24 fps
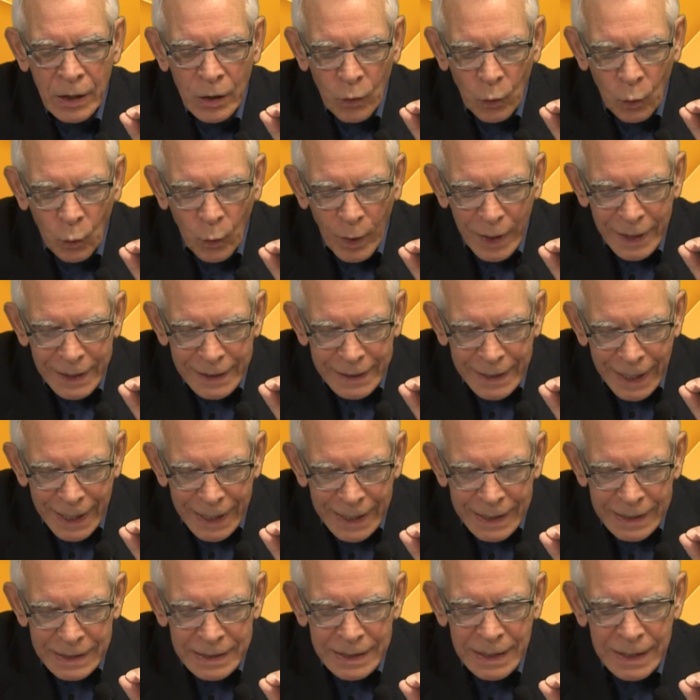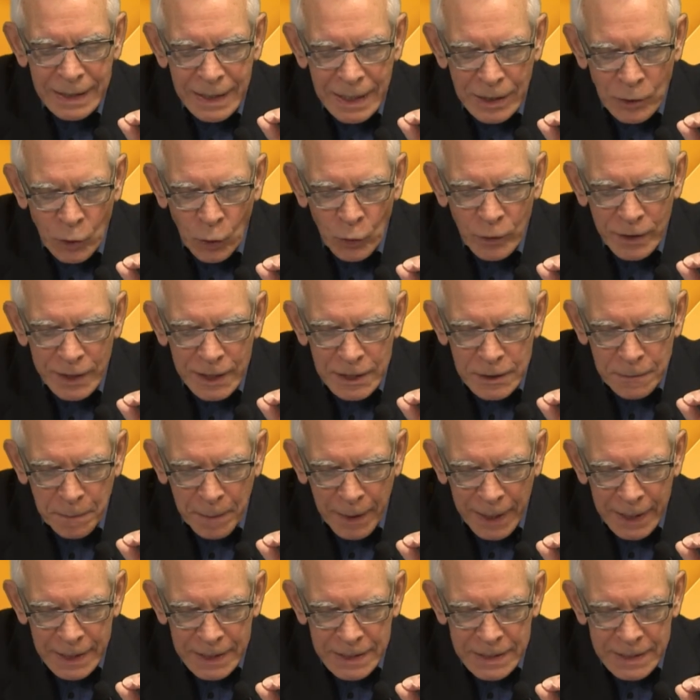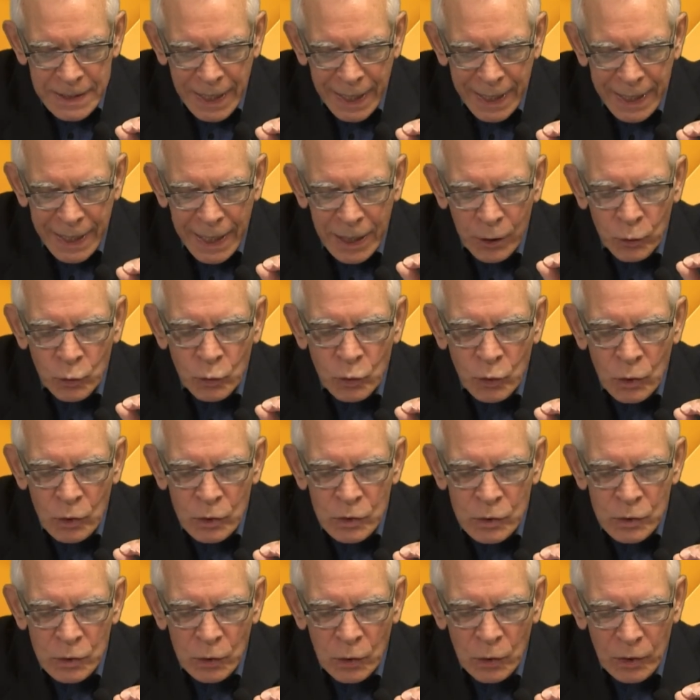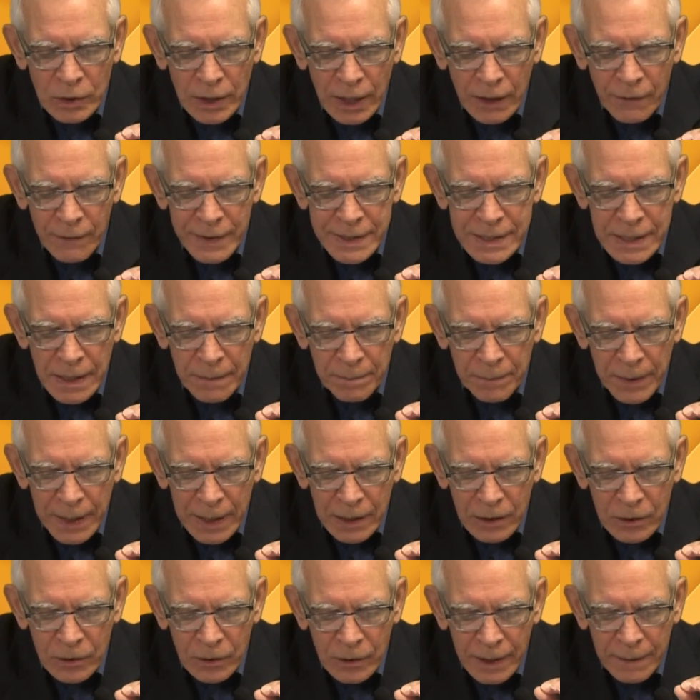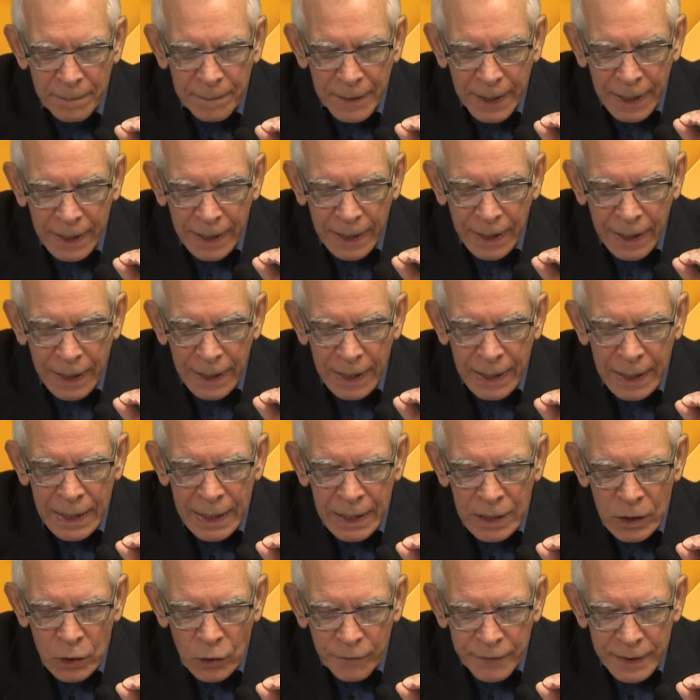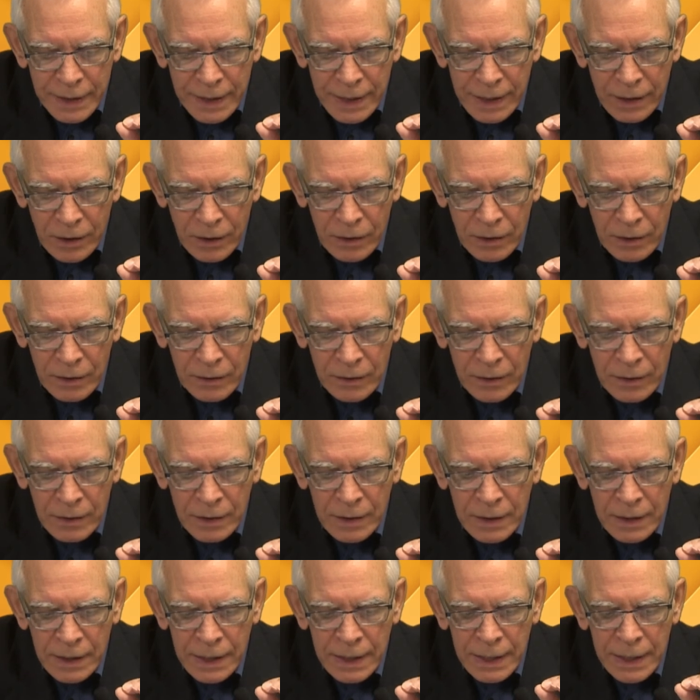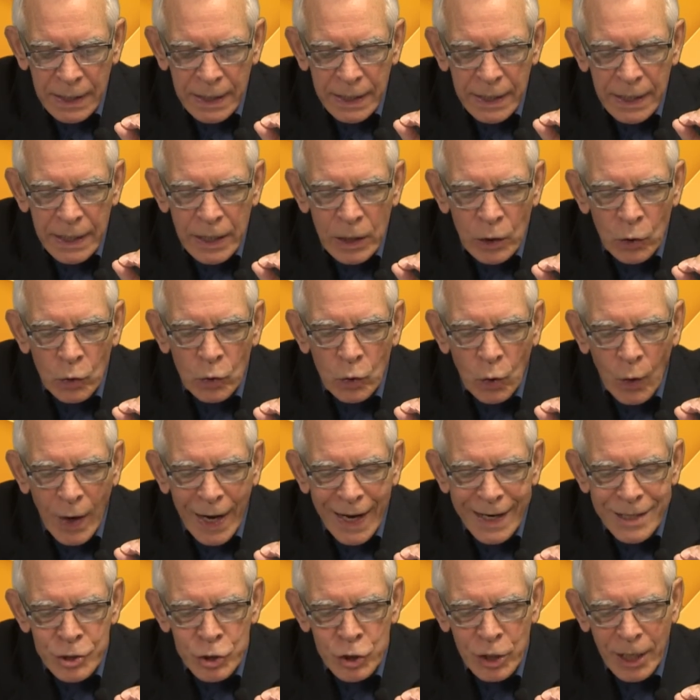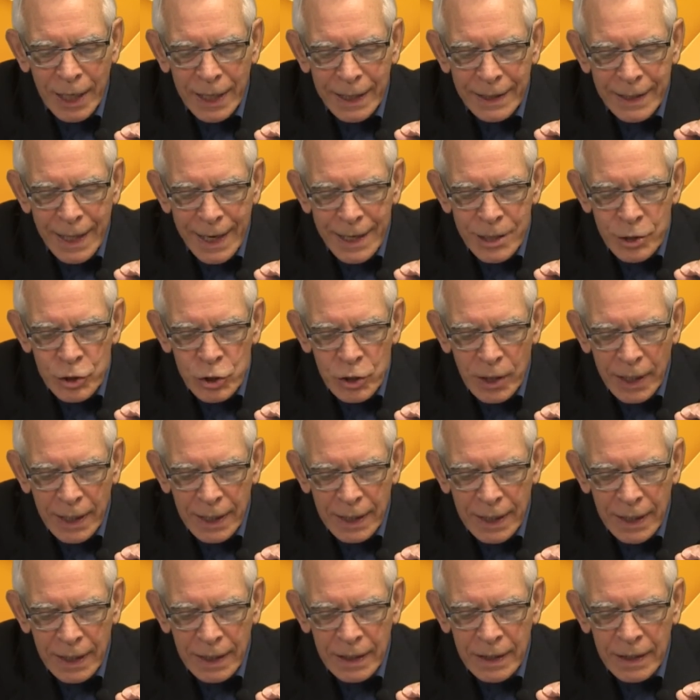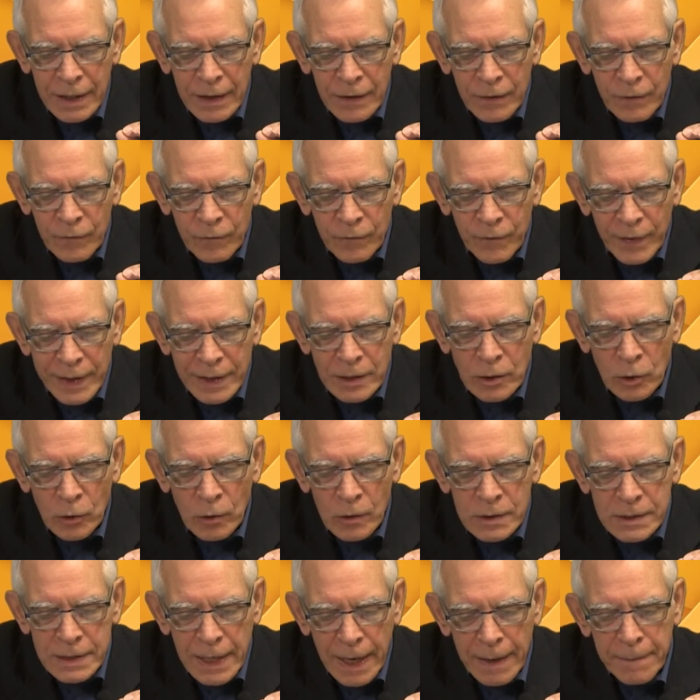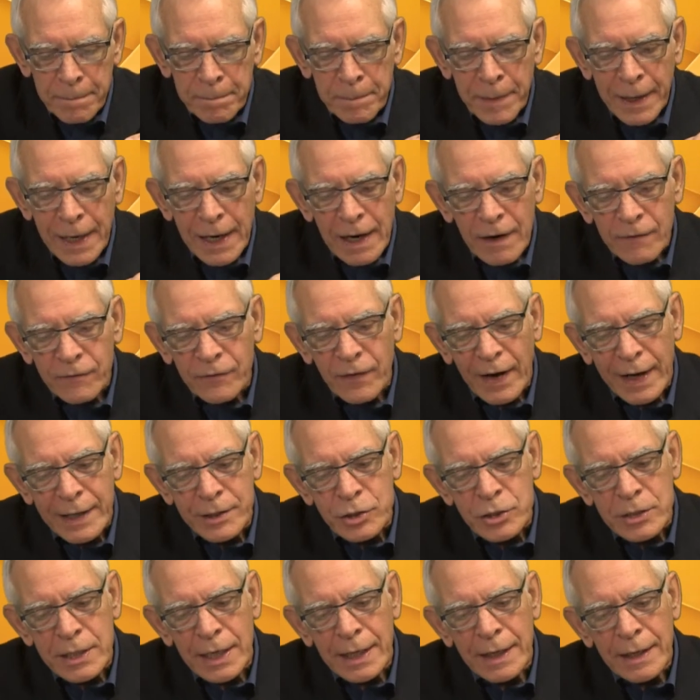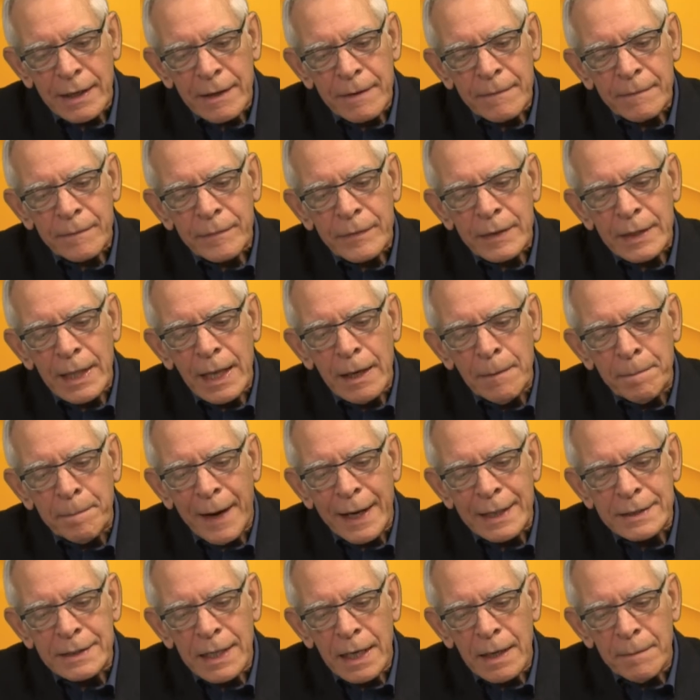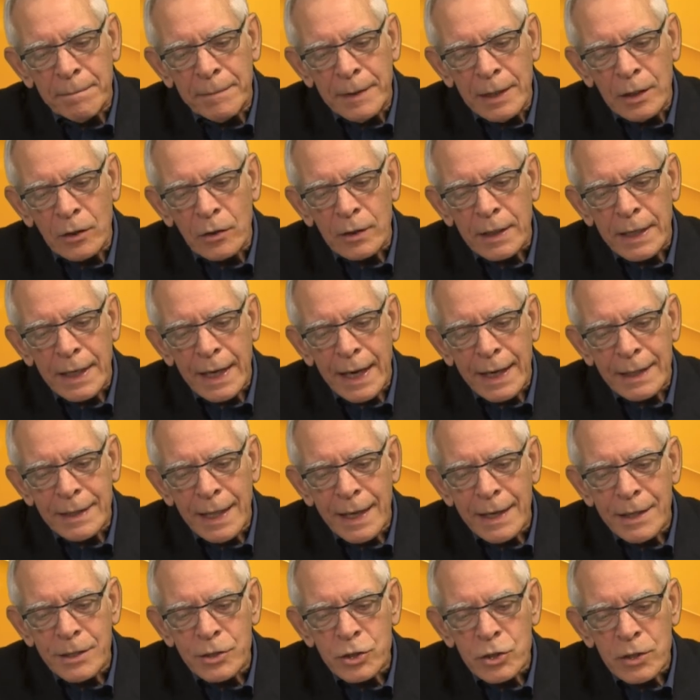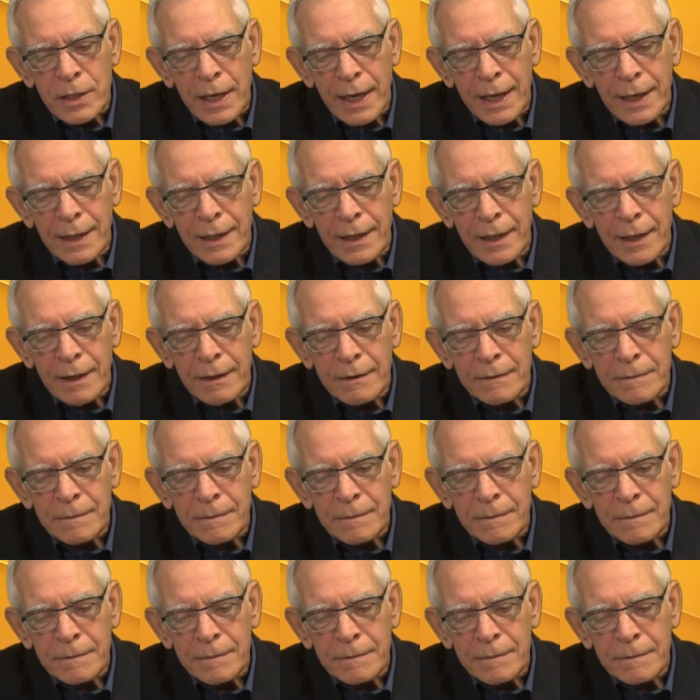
guardate di non disprezzare uno solo di questi piccoli perché, io vi dico, i loro angeli nei cieli vedono sempre la faccia del Padre mio che è nei cieli.